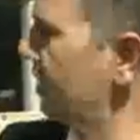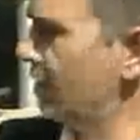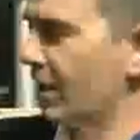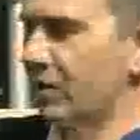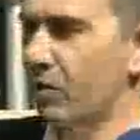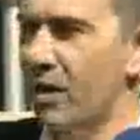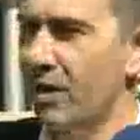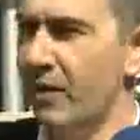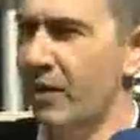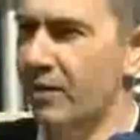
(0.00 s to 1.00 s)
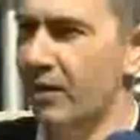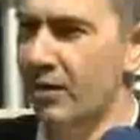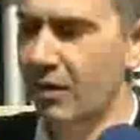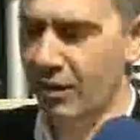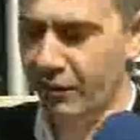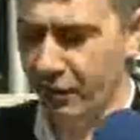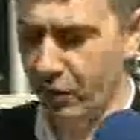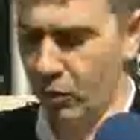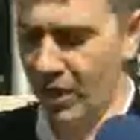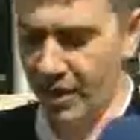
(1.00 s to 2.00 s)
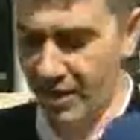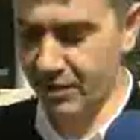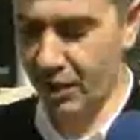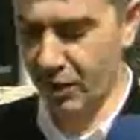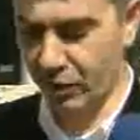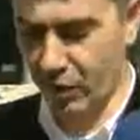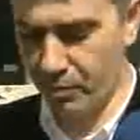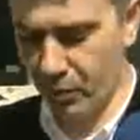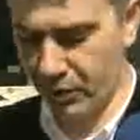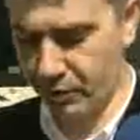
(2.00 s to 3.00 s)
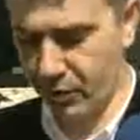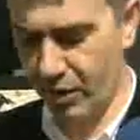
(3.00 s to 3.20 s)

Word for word: que tengo aquí delante figura este centro deportivo,